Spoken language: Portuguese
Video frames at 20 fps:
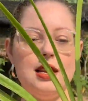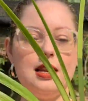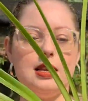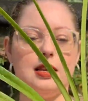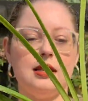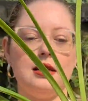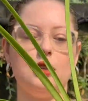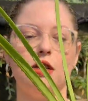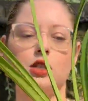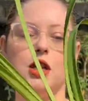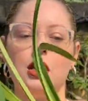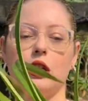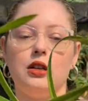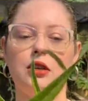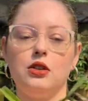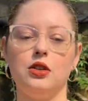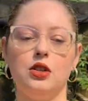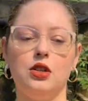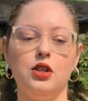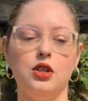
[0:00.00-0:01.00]
lindo,
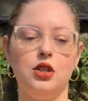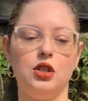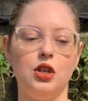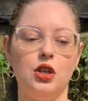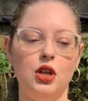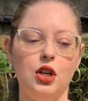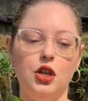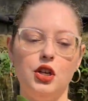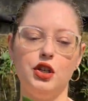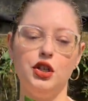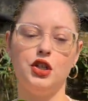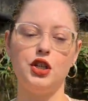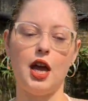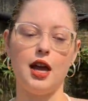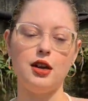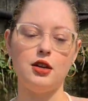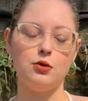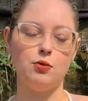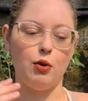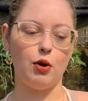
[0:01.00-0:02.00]
gente.
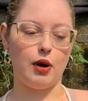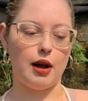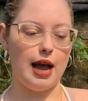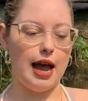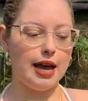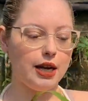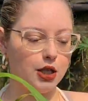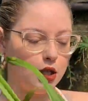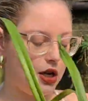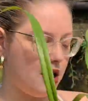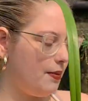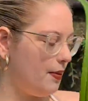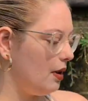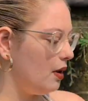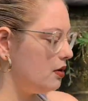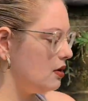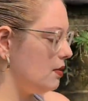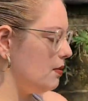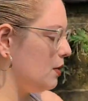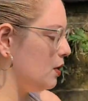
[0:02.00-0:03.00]
Cheia de bocache, né? Porque
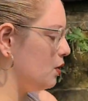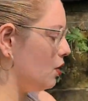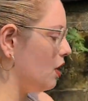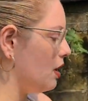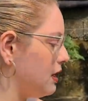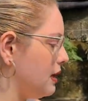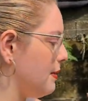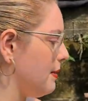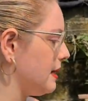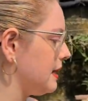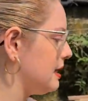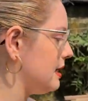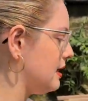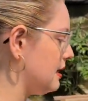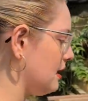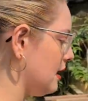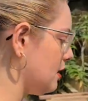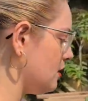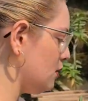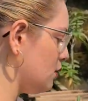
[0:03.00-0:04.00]
o simbídeo gosta
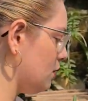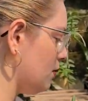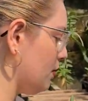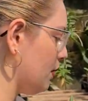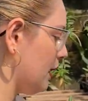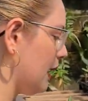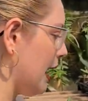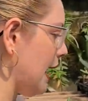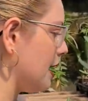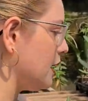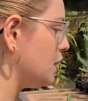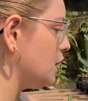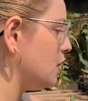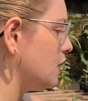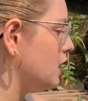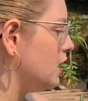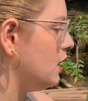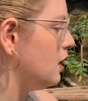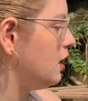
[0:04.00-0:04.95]
bastante do bocache.